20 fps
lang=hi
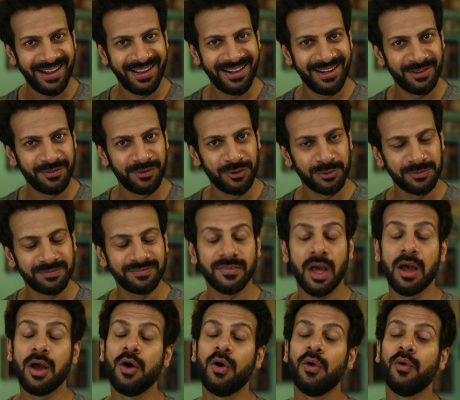आई लव यू
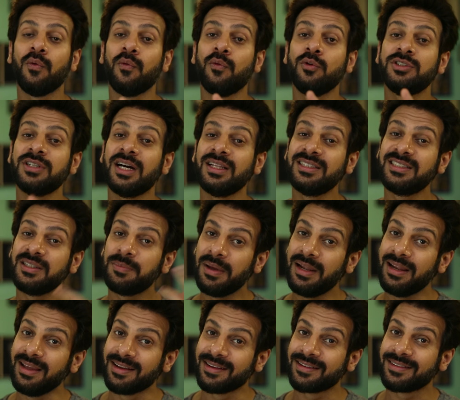वो शादी से
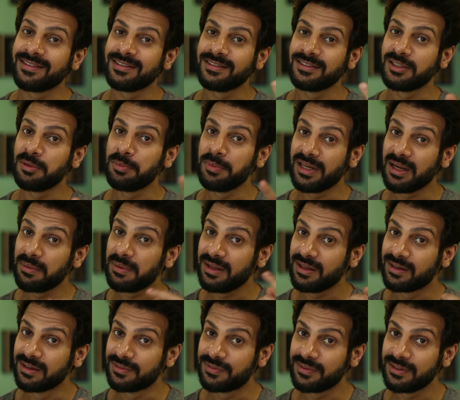पहले जब मीरा मेरी
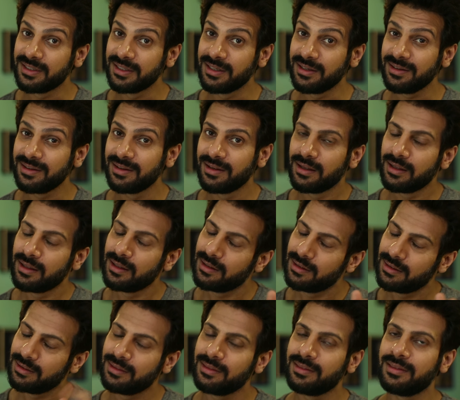गर्लफ्रेंड थी ना
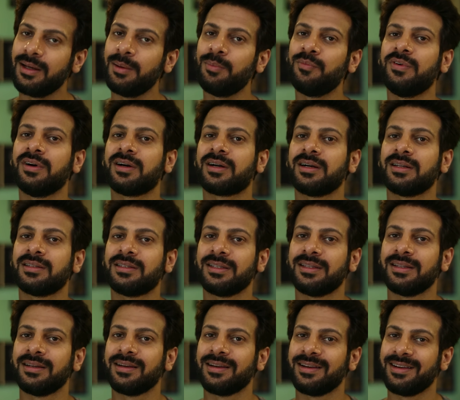तब वर्क करते
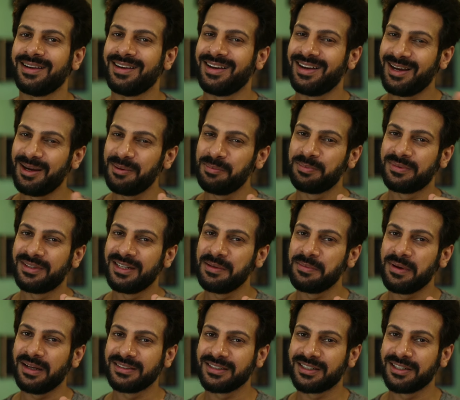थे अब थ्री
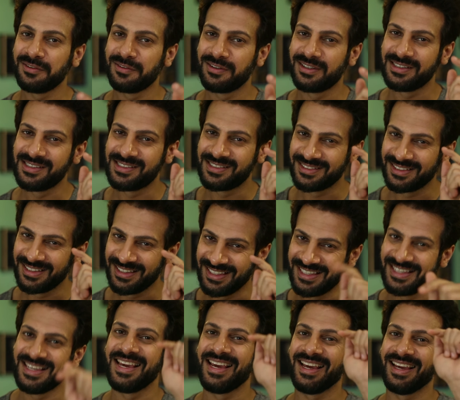मैजिकल वर्ड्स
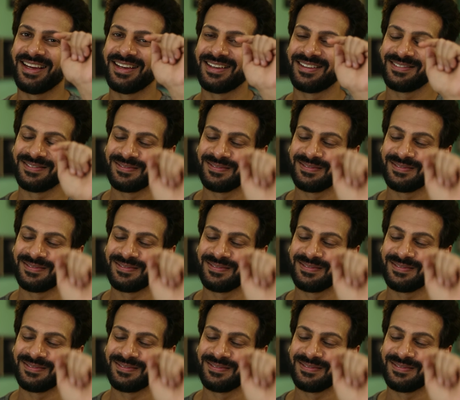ये है